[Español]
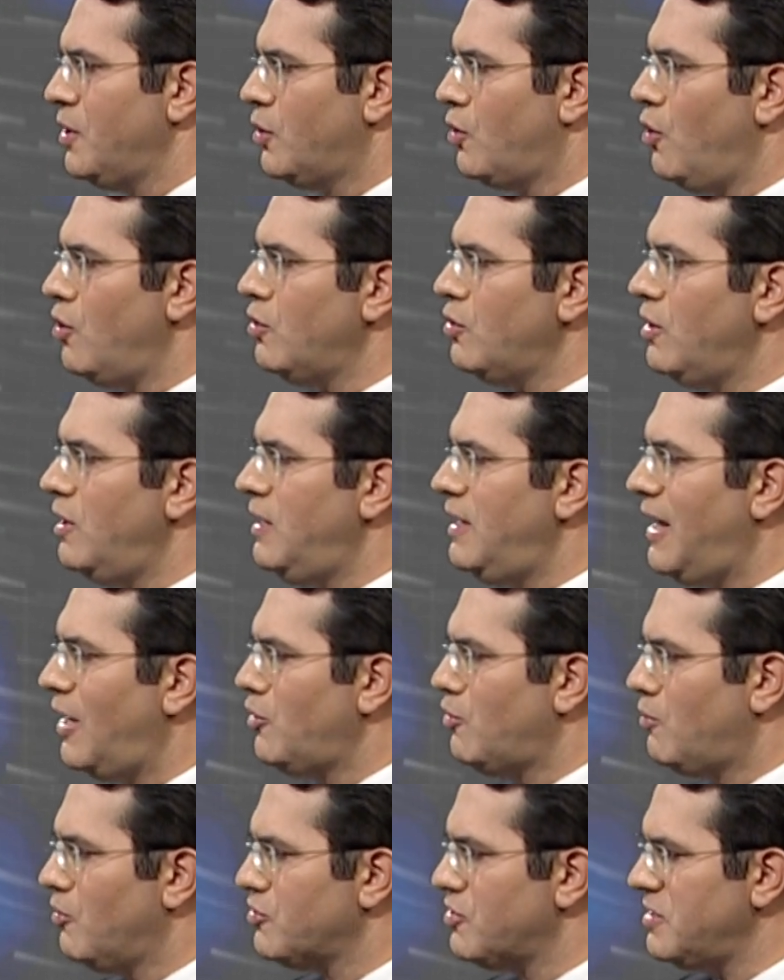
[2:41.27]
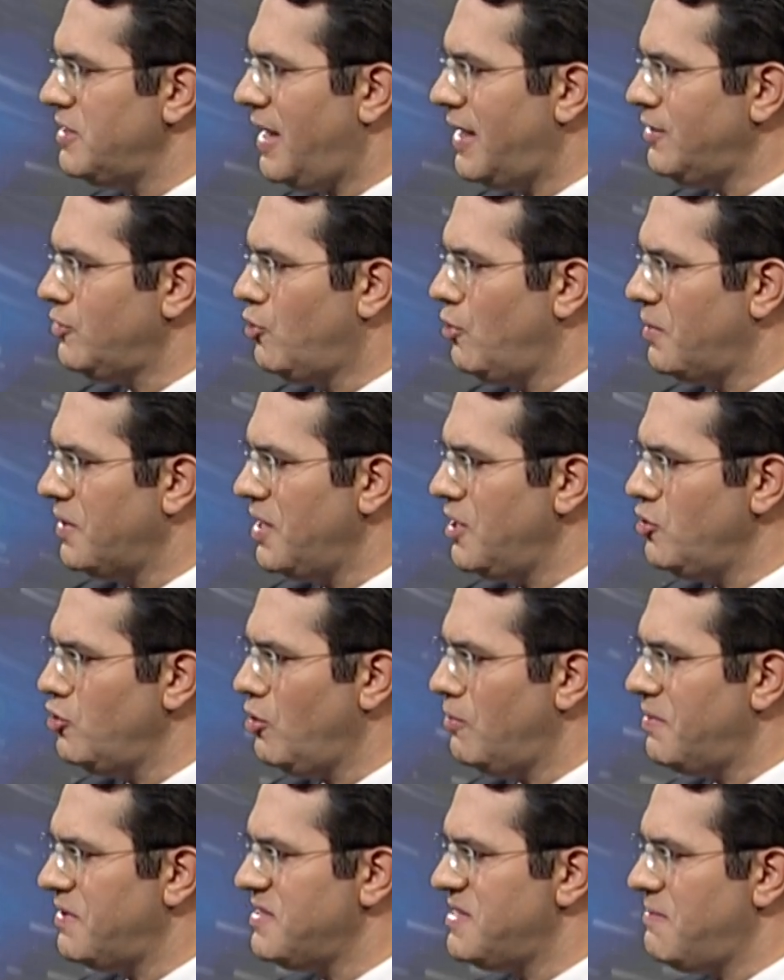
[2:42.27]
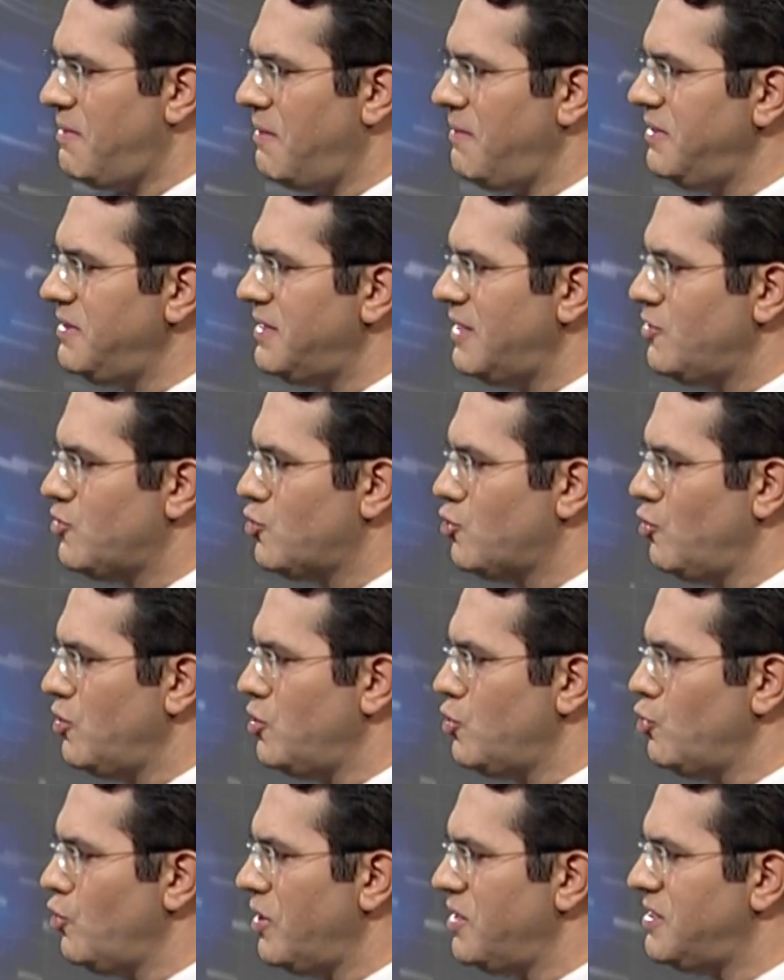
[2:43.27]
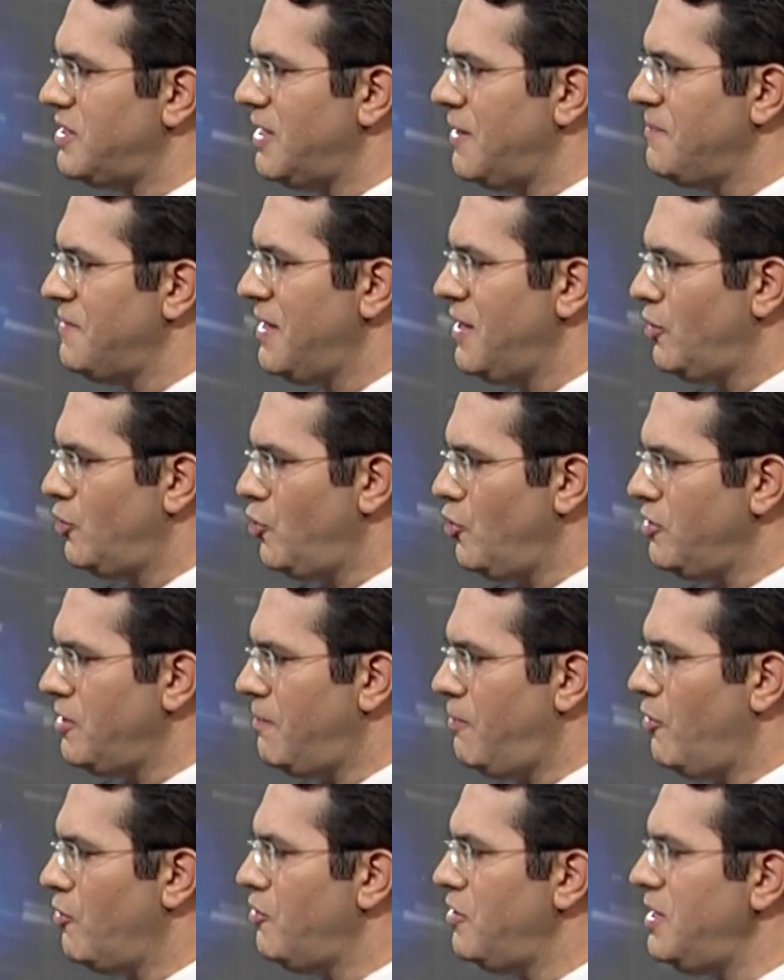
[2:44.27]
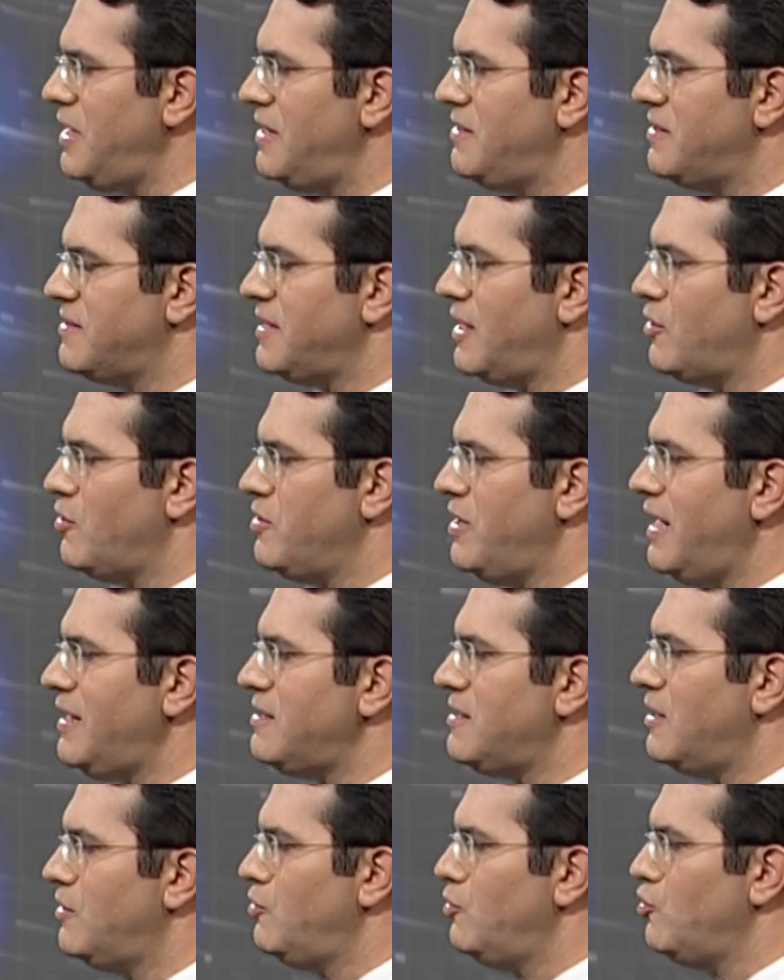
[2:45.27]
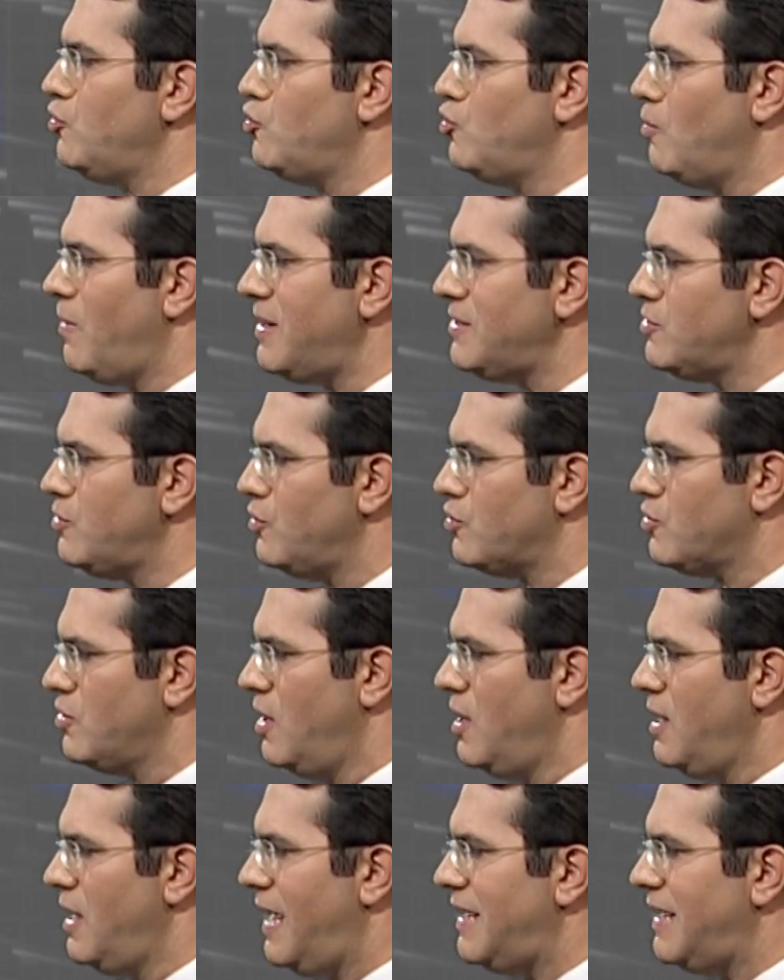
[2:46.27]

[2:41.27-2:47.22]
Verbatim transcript: con la nubosidad cubriendo principalmente el sur y sureste, donde podrían desarrollarse algunos chubascos.